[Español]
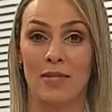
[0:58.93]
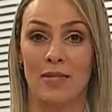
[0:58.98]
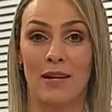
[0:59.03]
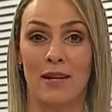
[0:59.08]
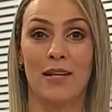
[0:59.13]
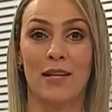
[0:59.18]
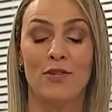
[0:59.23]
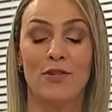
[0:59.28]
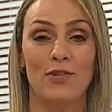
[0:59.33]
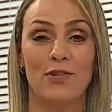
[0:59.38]

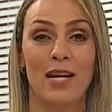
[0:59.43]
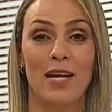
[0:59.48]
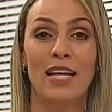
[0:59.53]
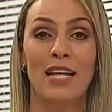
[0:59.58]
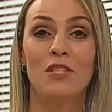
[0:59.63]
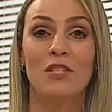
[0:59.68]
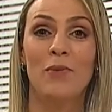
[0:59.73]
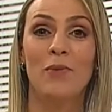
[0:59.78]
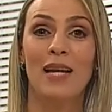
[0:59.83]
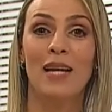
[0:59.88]
nuestras redes
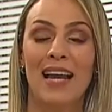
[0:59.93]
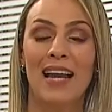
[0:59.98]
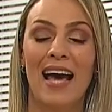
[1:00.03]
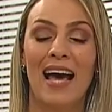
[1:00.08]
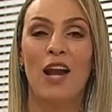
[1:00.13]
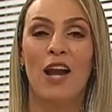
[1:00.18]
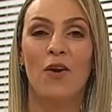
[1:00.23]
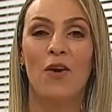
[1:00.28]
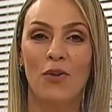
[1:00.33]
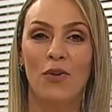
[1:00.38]
sociales, numeral
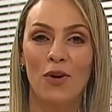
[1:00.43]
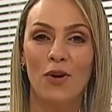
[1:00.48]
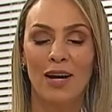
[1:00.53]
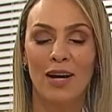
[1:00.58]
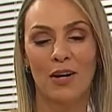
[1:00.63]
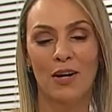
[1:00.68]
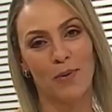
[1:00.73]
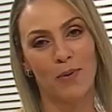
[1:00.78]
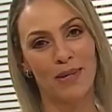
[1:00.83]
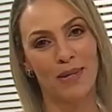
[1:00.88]

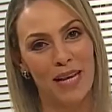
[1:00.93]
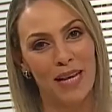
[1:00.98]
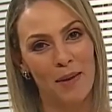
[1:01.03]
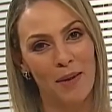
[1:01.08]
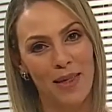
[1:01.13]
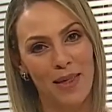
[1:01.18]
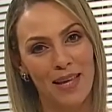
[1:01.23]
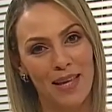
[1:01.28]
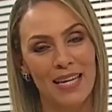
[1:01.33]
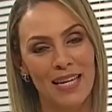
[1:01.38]
alodoc, arroba
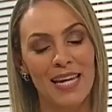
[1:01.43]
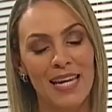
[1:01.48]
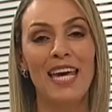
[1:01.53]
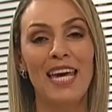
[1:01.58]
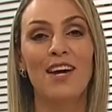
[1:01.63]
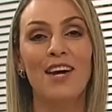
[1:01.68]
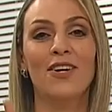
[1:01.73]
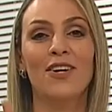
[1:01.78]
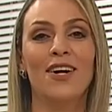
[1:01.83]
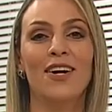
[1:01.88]
telemedellín
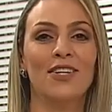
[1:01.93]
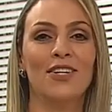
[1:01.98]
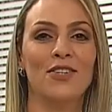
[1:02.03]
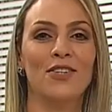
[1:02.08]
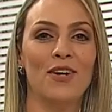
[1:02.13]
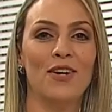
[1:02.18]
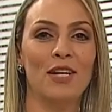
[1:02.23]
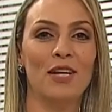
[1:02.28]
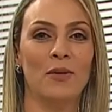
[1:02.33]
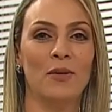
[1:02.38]
y correo
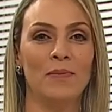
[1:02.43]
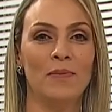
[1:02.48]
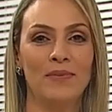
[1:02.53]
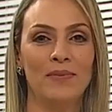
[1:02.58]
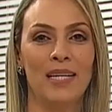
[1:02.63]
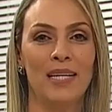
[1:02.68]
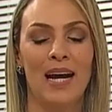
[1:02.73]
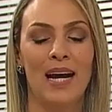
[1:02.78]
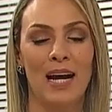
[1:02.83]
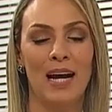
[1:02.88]
electrónico
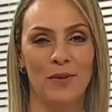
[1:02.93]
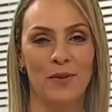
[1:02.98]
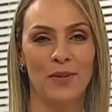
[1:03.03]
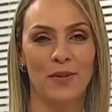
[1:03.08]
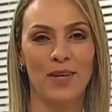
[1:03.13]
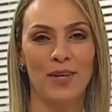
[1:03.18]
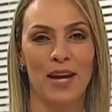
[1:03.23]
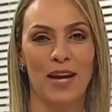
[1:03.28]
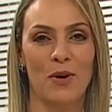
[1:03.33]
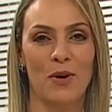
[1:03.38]
alodoc